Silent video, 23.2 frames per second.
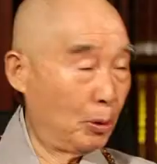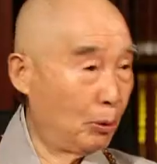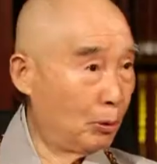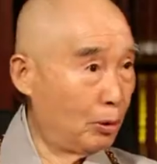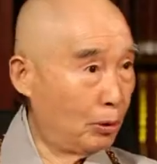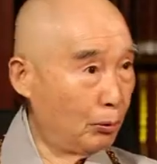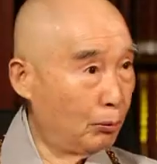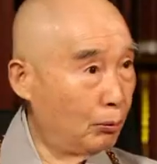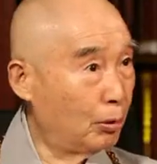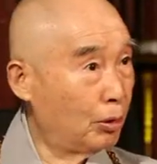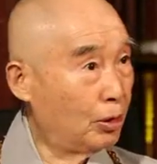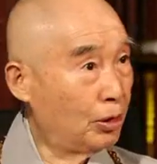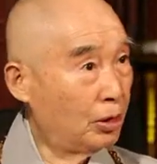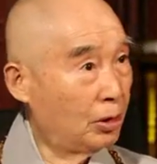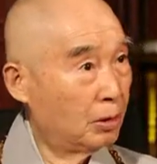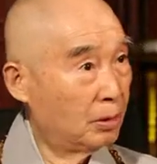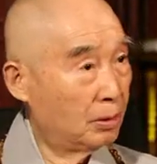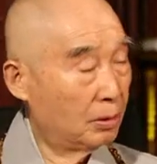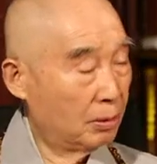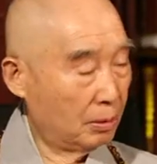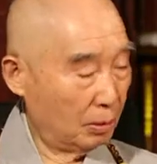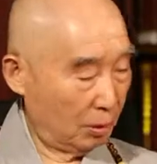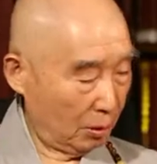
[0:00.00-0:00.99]
标志物
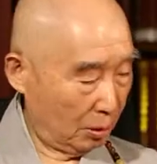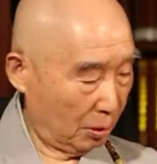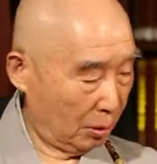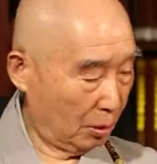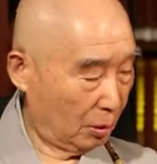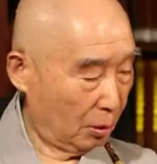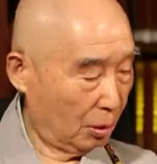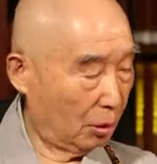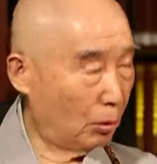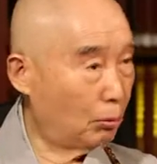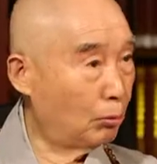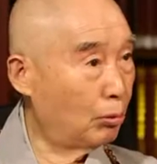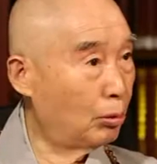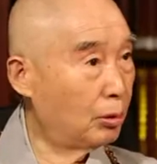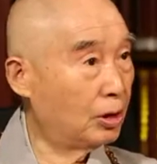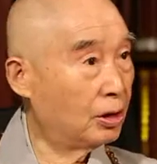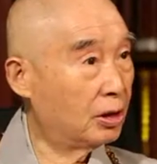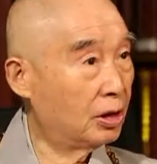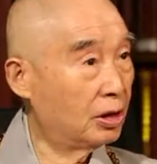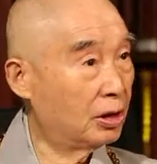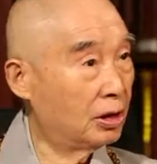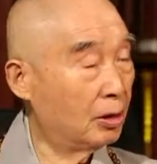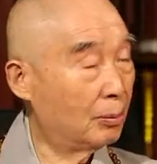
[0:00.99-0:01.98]
质，这物
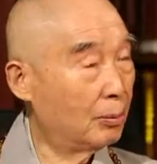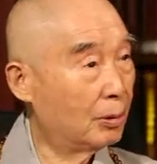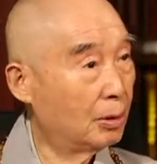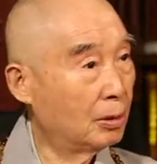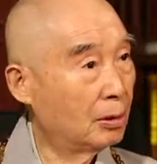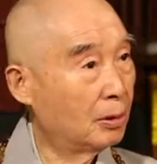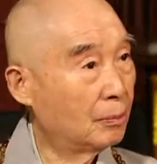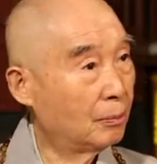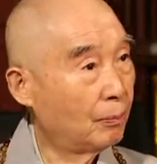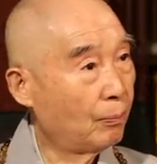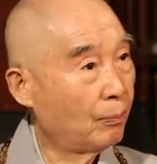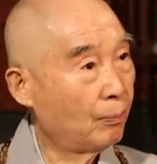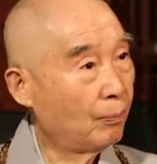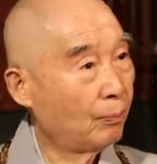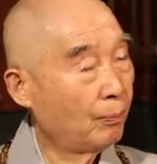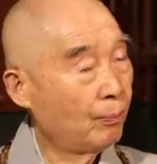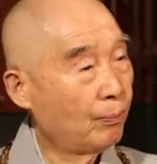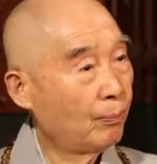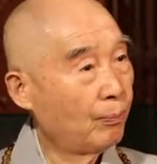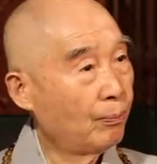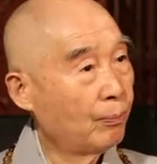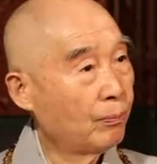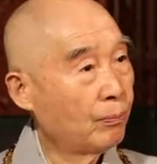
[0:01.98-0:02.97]
质是什么？
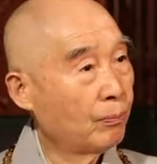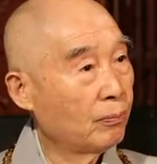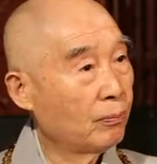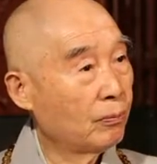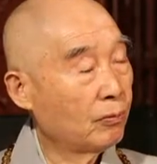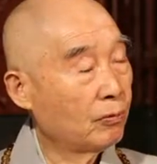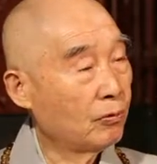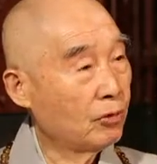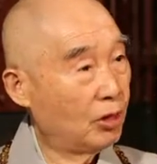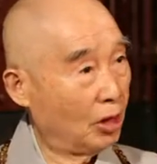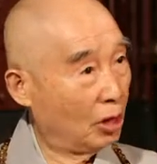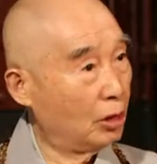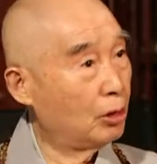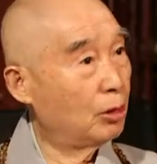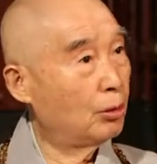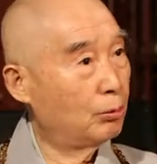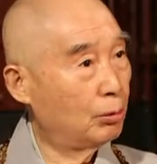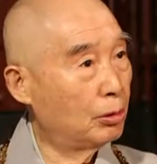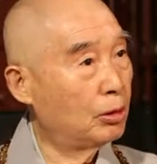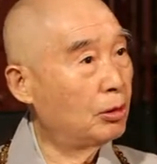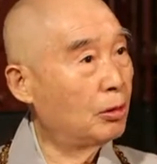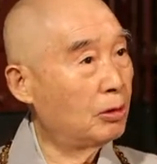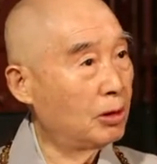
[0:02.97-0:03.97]
这
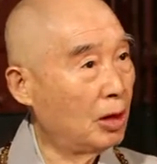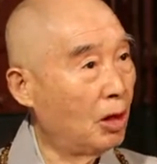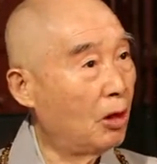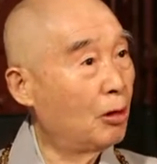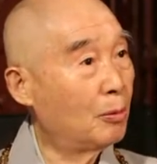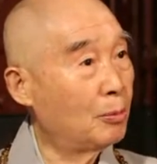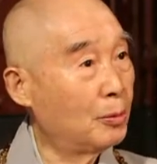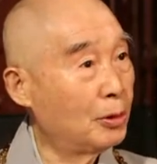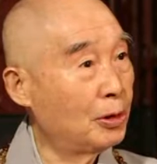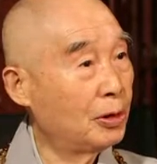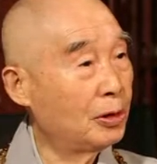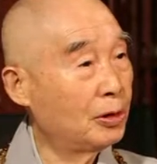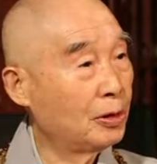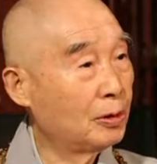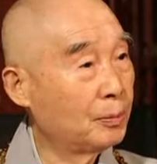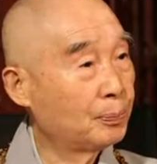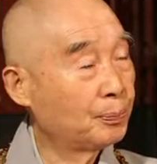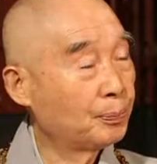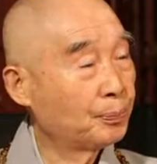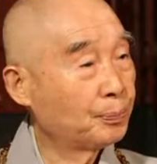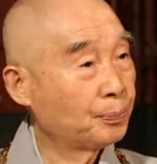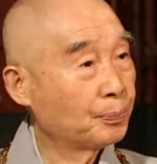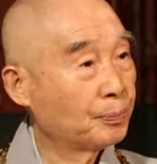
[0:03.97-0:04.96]
是宇宙的奥秘。
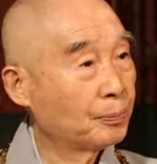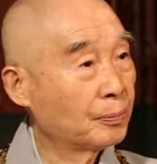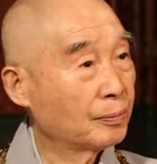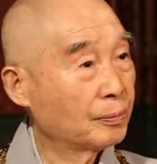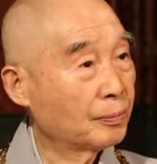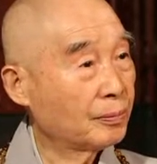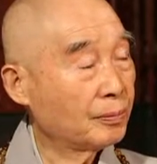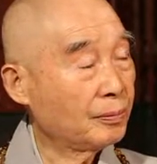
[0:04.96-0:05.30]
嗯。